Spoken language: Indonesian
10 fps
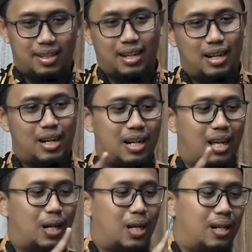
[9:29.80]
al
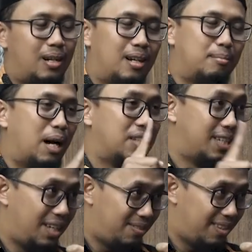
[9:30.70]
al
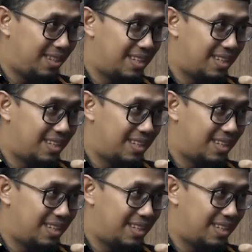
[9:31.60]
basit